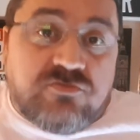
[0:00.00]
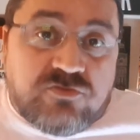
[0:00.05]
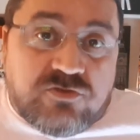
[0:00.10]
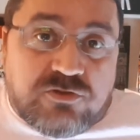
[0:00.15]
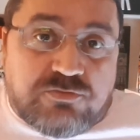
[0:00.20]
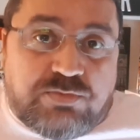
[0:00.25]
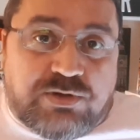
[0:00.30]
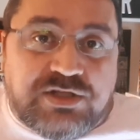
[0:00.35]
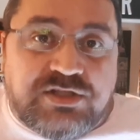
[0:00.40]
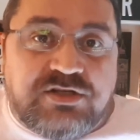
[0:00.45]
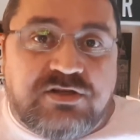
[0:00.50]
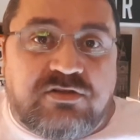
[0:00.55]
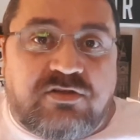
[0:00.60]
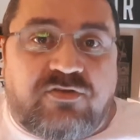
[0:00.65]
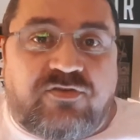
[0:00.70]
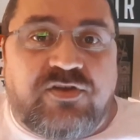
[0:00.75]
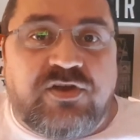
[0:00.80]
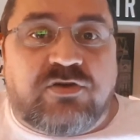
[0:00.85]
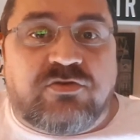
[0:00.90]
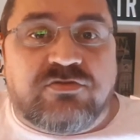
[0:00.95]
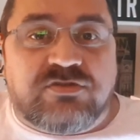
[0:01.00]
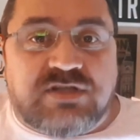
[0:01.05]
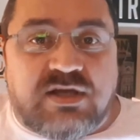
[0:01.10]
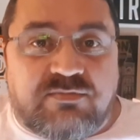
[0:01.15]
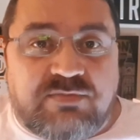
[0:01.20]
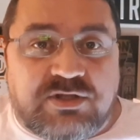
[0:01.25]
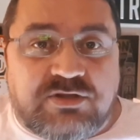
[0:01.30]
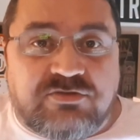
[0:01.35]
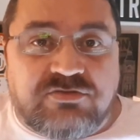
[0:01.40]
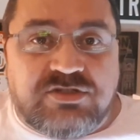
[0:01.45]
os bandidos ficam
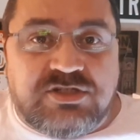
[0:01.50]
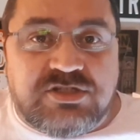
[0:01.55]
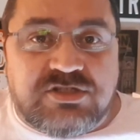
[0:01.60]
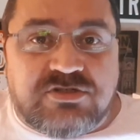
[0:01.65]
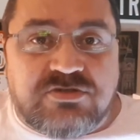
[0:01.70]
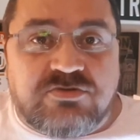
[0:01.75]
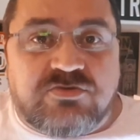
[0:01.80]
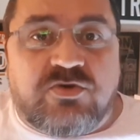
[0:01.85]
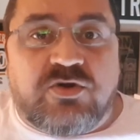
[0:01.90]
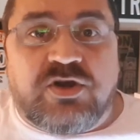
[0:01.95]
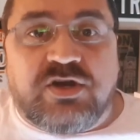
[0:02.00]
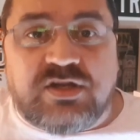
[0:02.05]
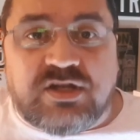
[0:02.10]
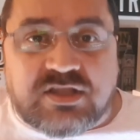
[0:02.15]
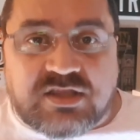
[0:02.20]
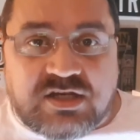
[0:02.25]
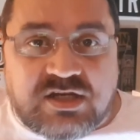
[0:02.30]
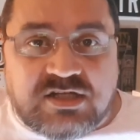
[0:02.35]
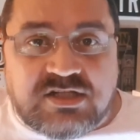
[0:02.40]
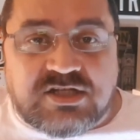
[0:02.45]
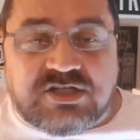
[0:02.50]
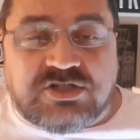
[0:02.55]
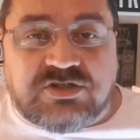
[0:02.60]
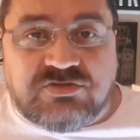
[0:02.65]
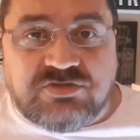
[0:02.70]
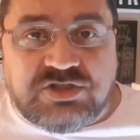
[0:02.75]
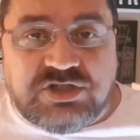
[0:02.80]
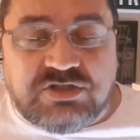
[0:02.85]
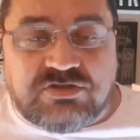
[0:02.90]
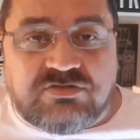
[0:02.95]
sabendo disso, correr atrás de achar
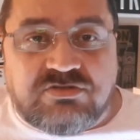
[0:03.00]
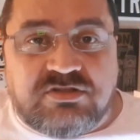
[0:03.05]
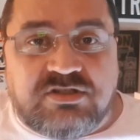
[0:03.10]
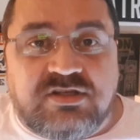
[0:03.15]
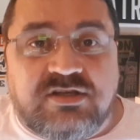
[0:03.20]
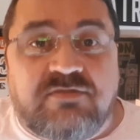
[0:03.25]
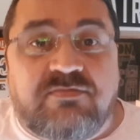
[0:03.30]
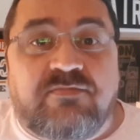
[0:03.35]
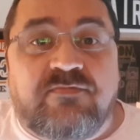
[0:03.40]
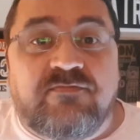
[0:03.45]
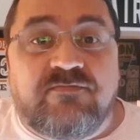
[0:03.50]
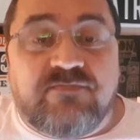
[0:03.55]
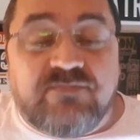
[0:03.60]
um jeito de